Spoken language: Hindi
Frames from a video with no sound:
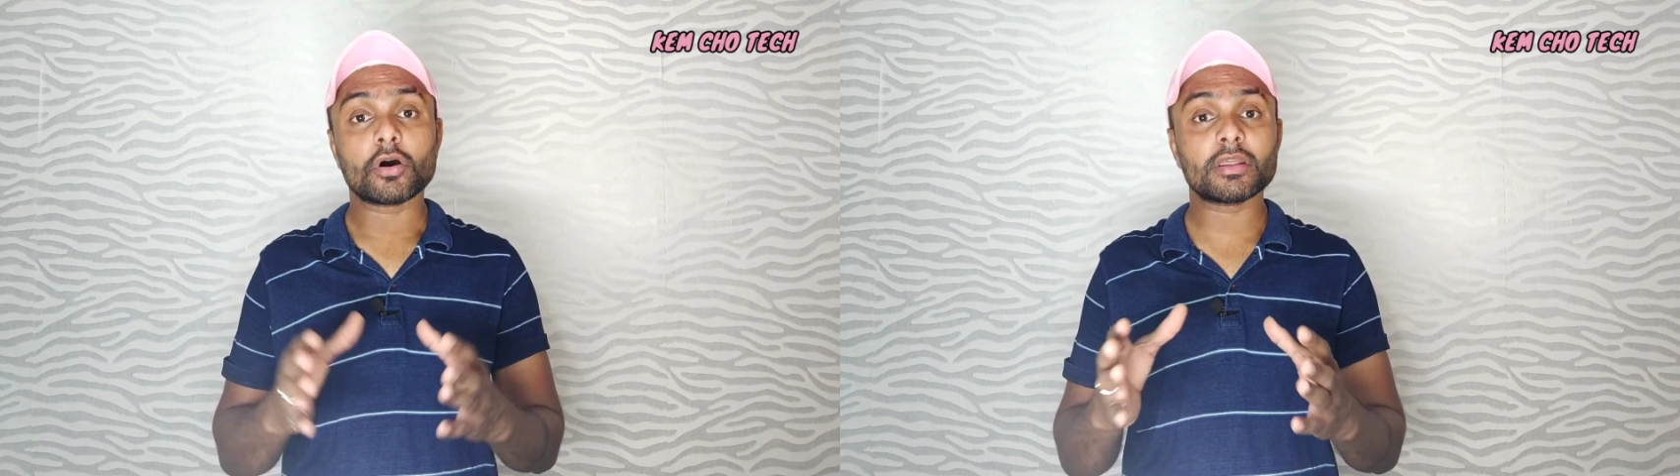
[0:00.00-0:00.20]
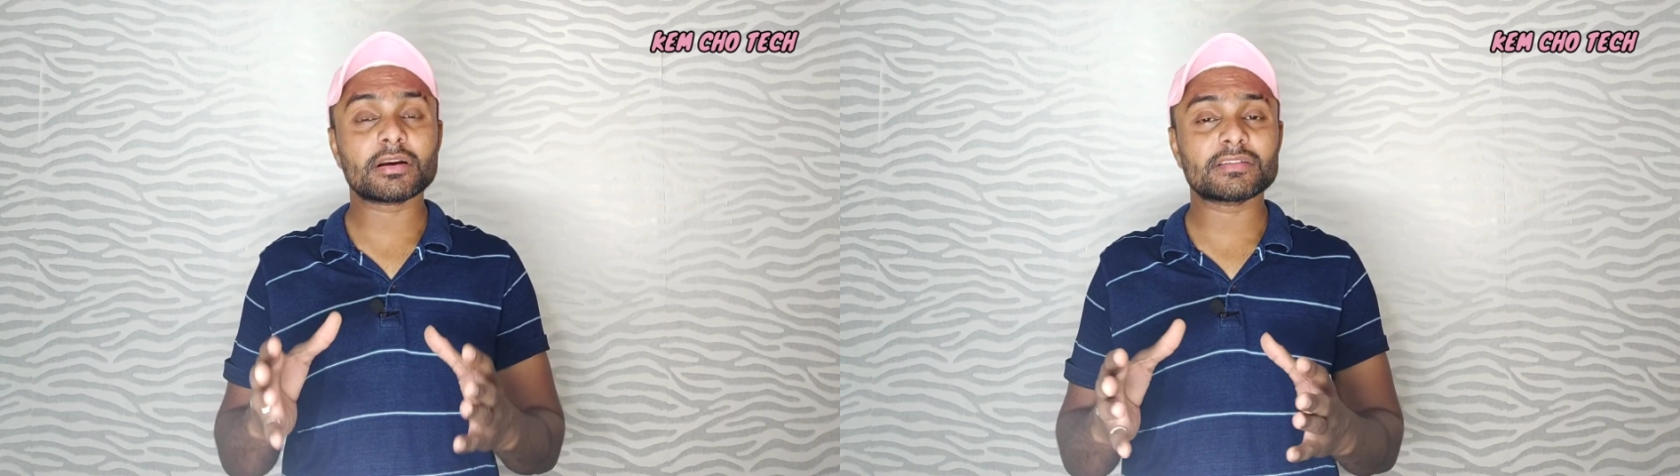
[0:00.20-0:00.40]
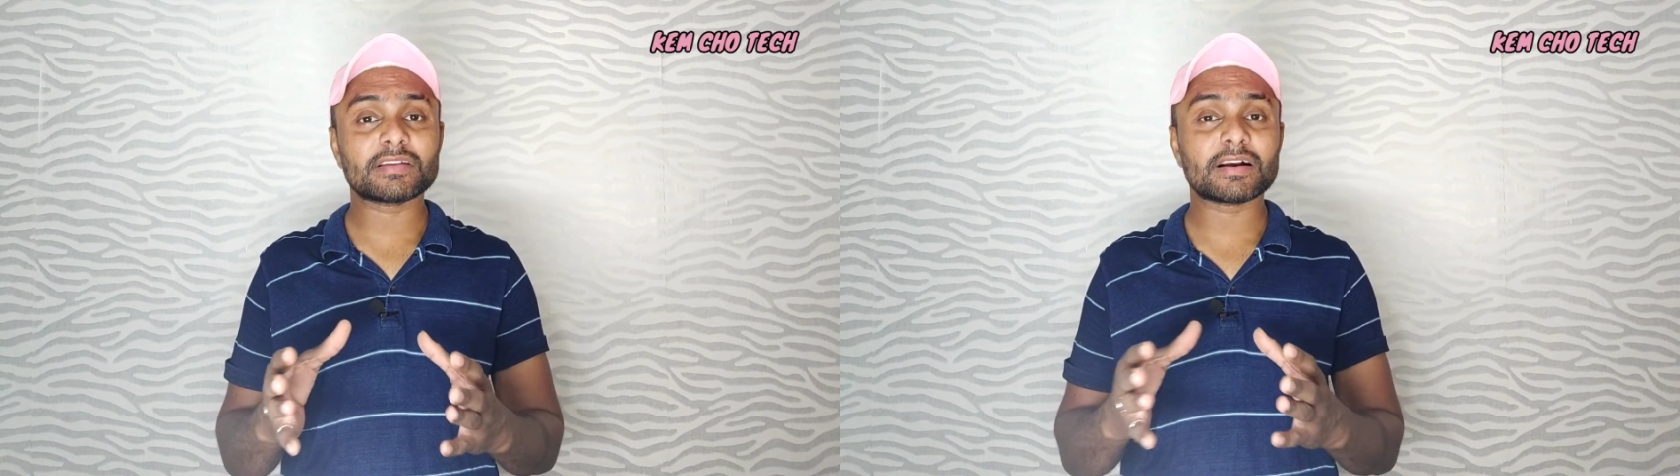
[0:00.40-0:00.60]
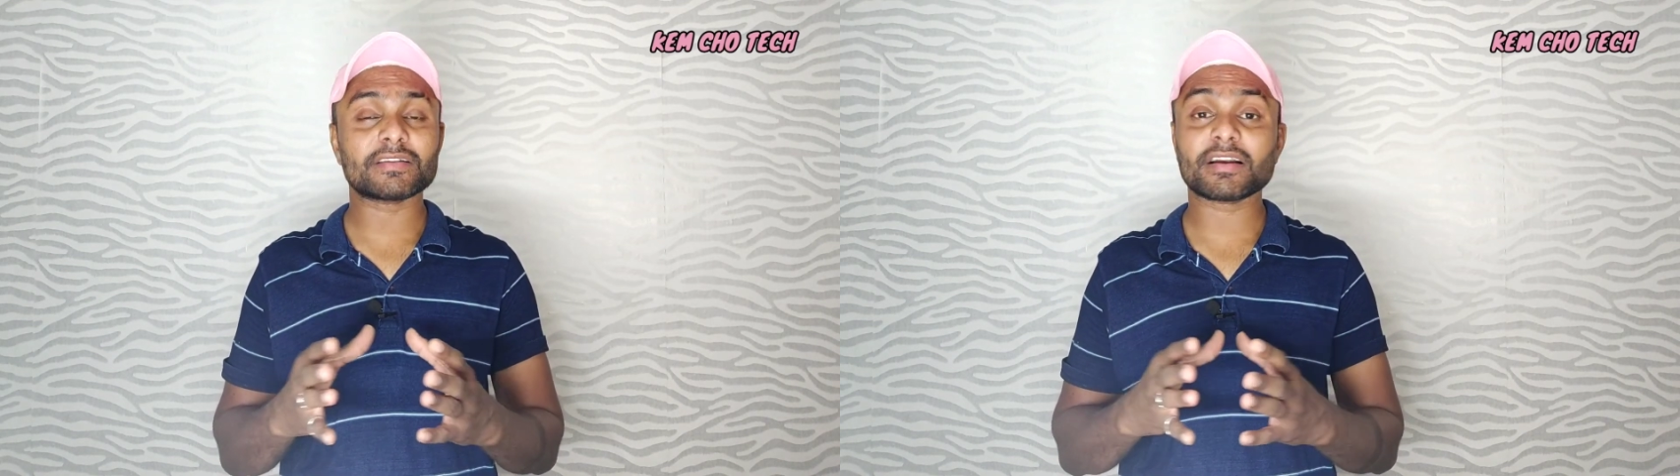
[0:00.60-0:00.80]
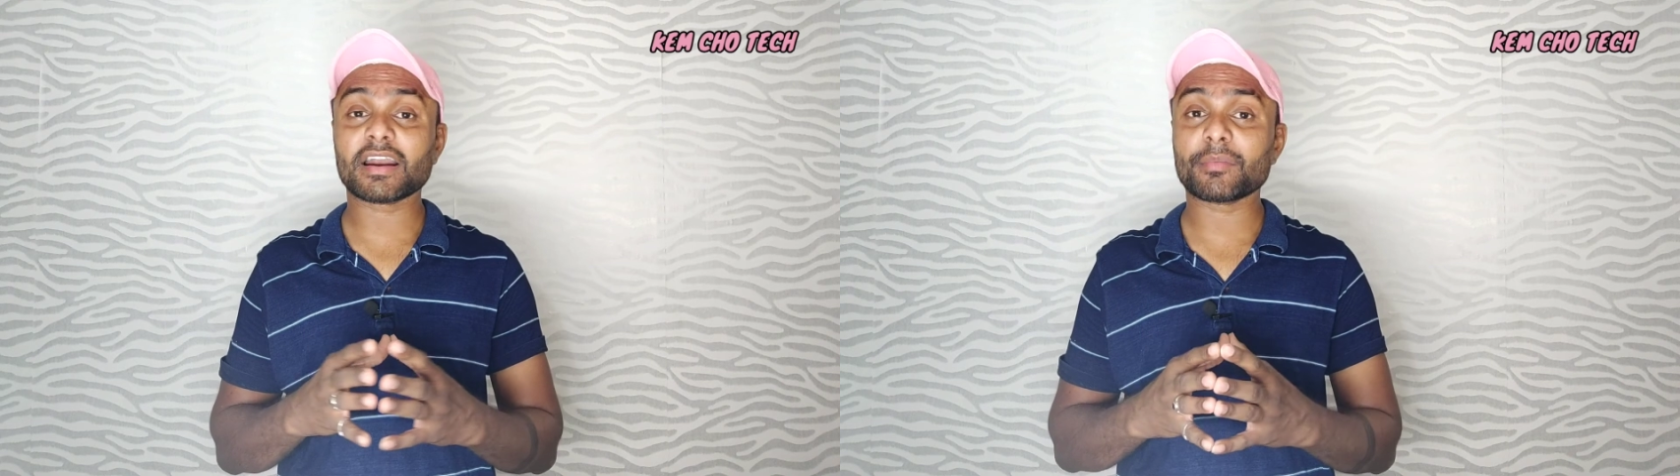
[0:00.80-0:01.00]
और एक अच्छा
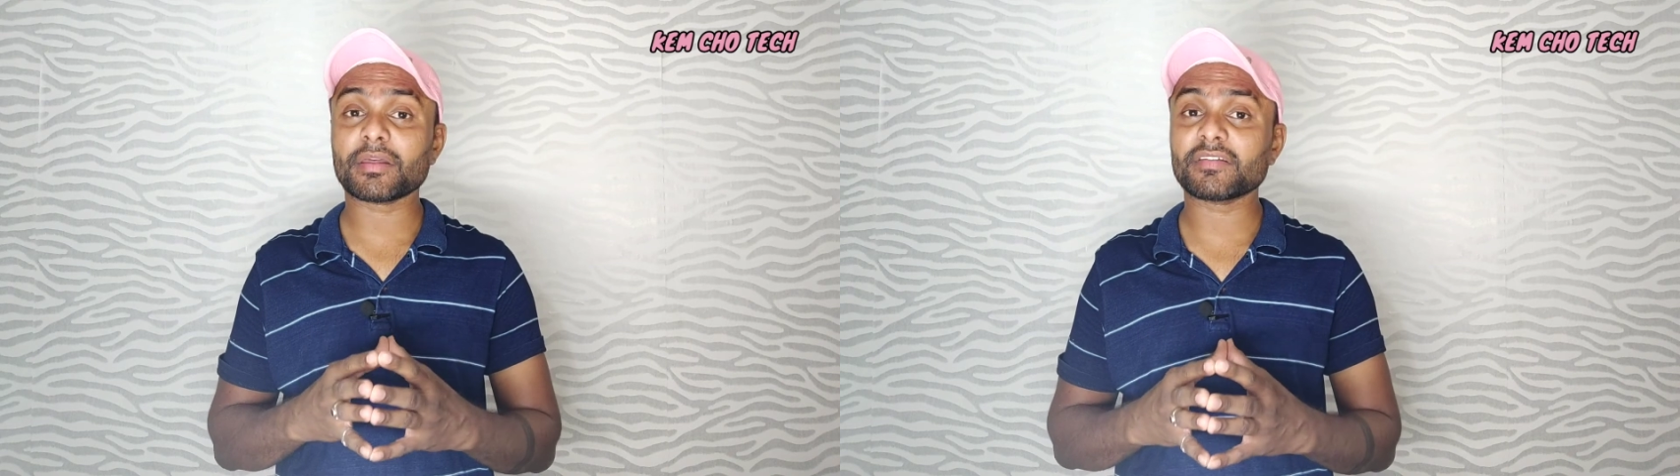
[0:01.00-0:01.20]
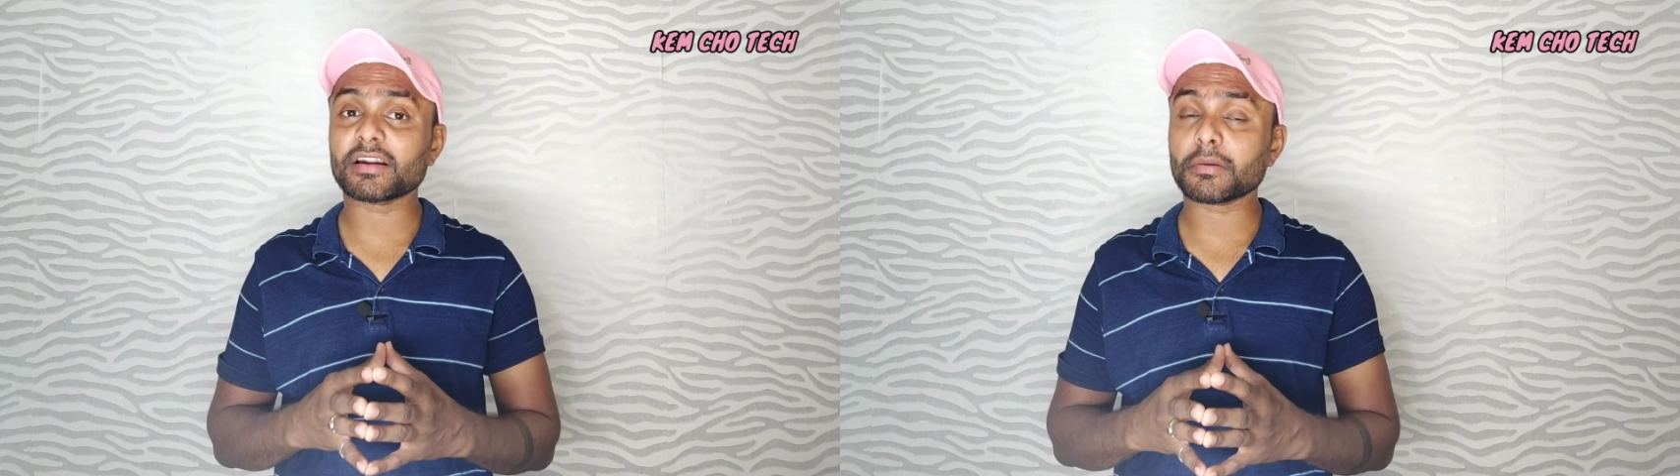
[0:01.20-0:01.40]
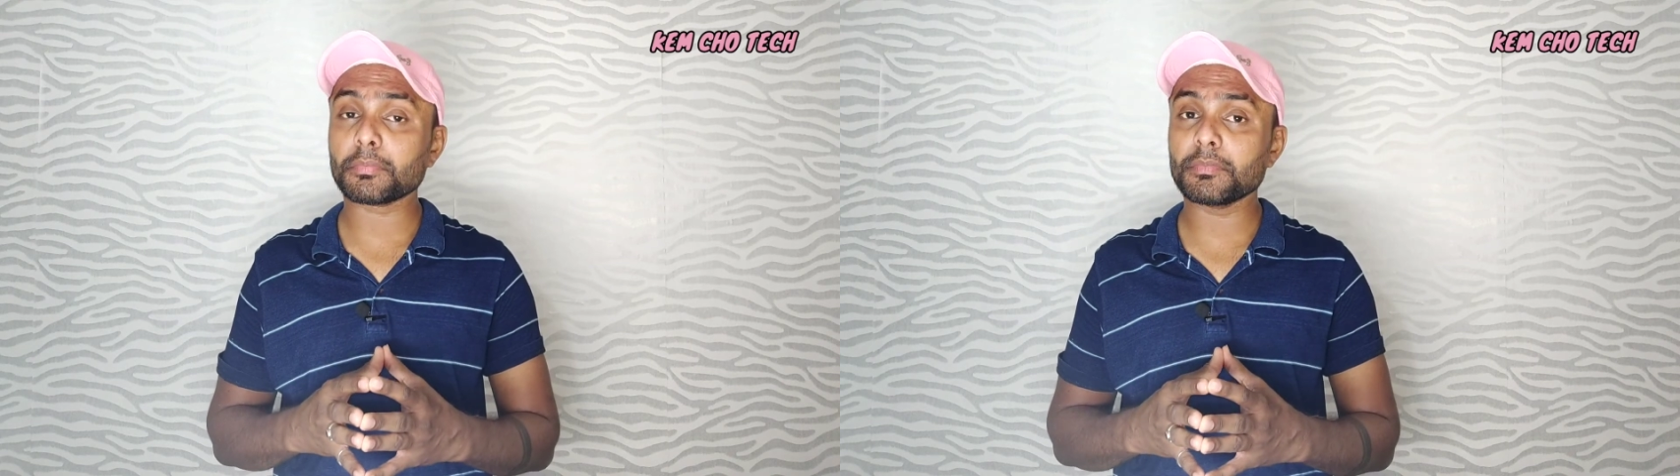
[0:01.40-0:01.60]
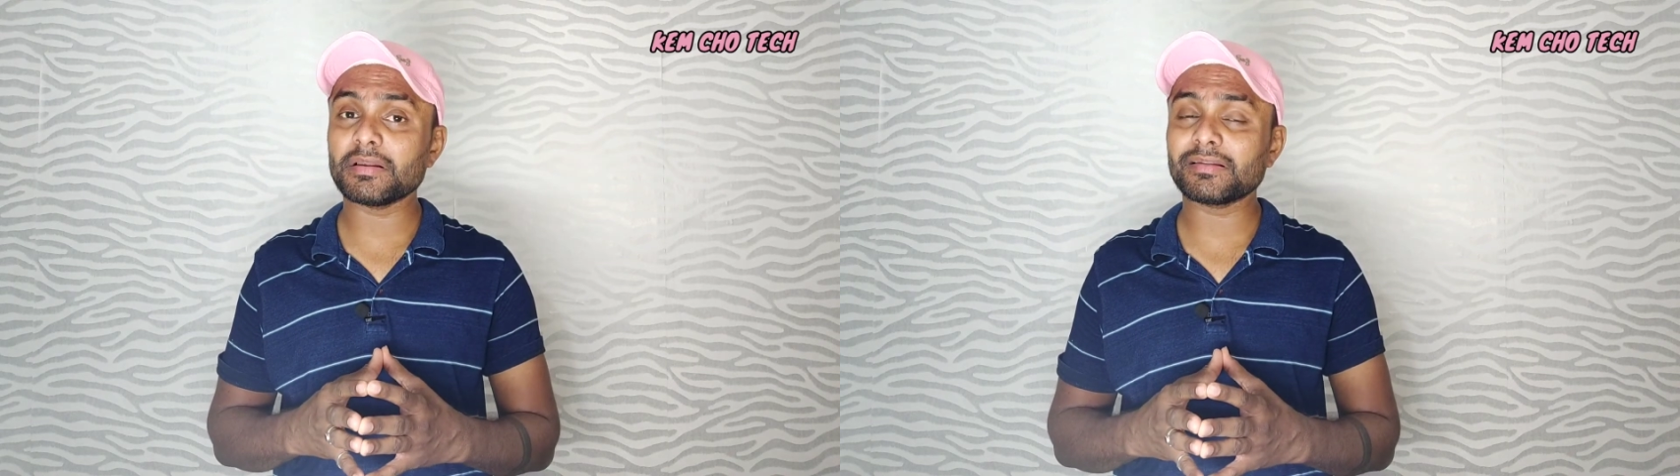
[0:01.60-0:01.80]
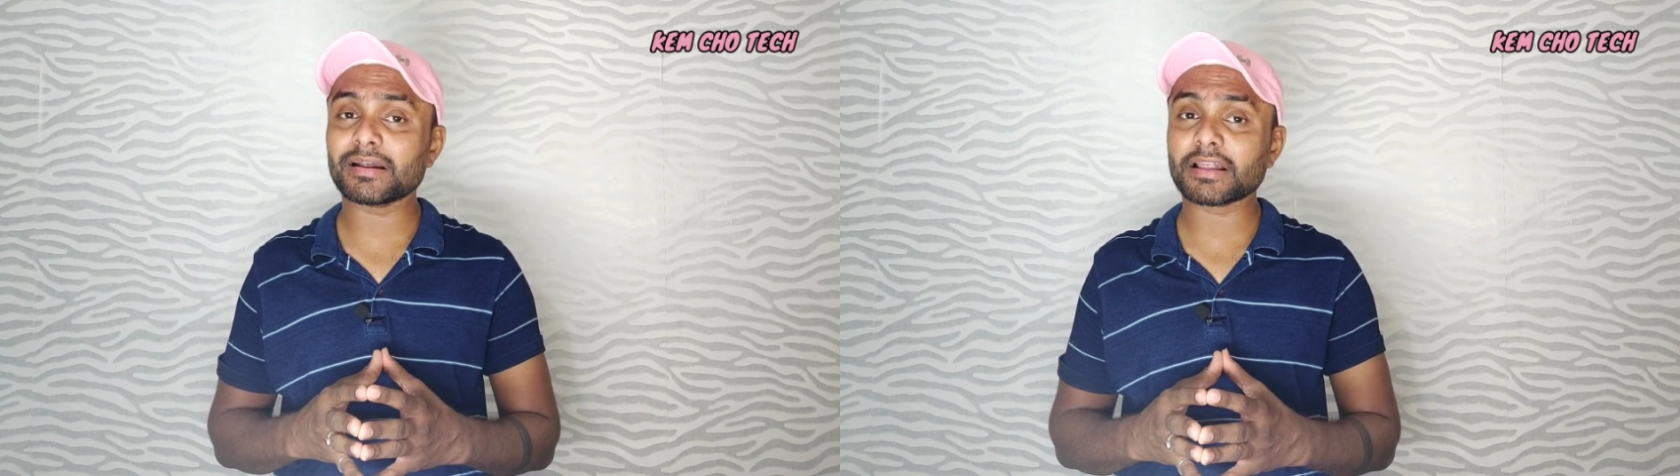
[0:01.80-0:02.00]
खासा कैमरा सेटअप
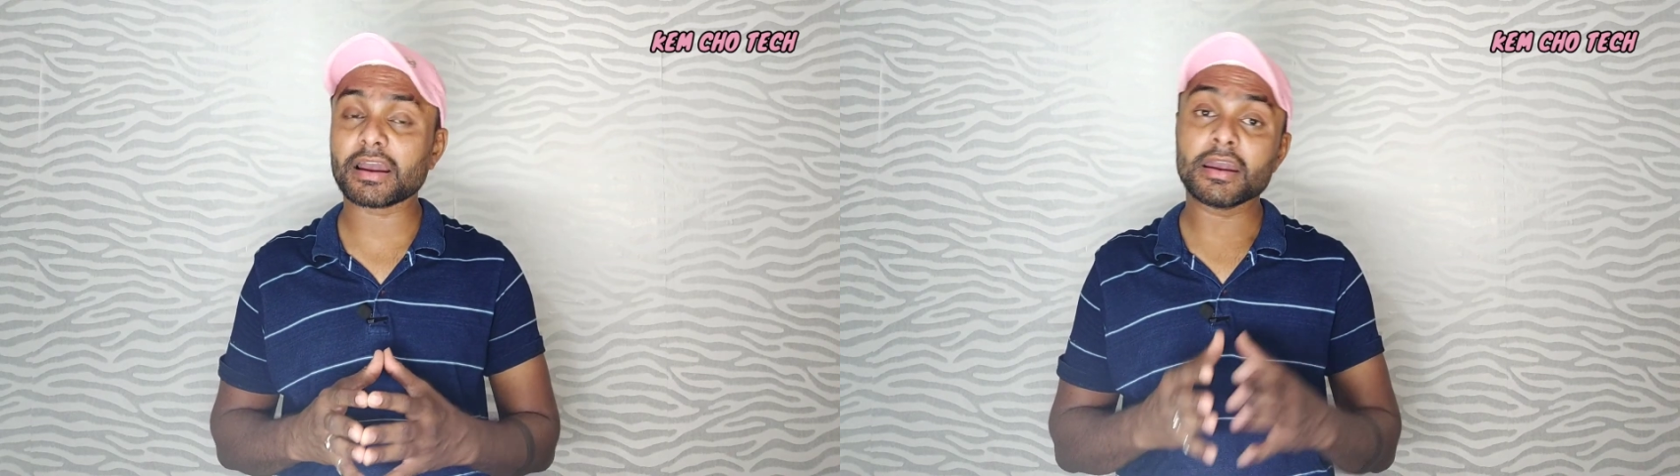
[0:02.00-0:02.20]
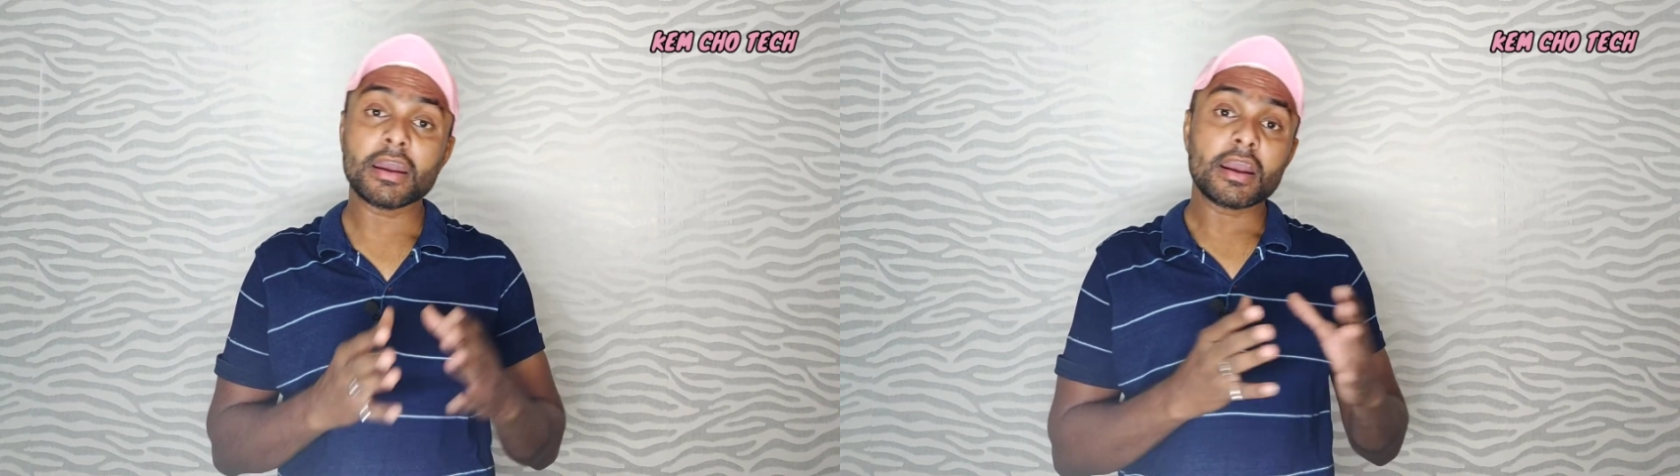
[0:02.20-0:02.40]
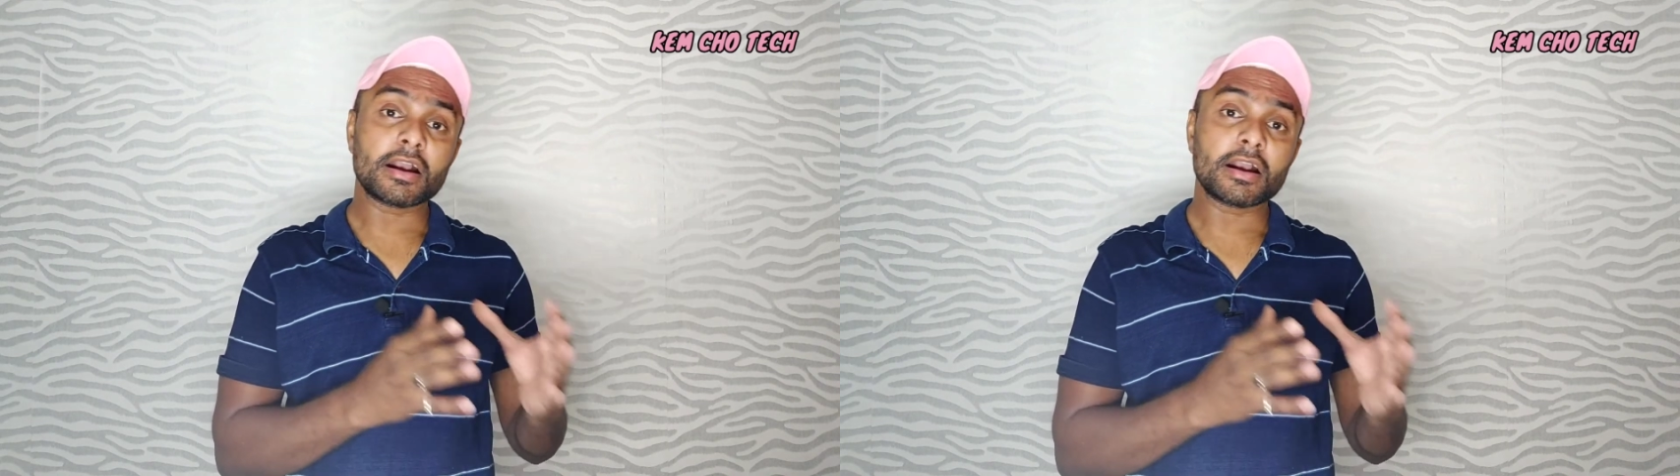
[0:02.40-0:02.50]
मिल जाता है